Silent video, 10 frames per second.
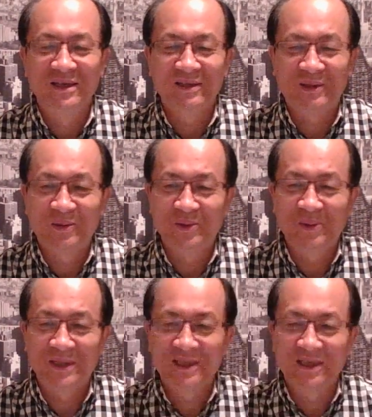能够
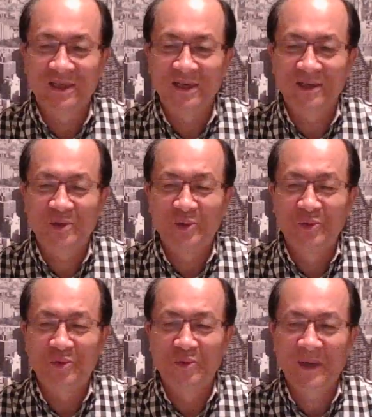对这个琼
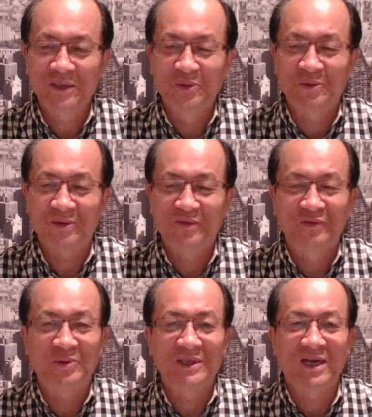湖派出所的副
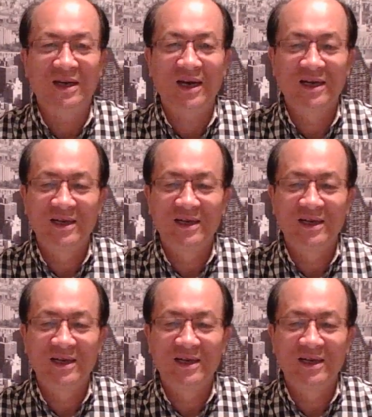所长啊，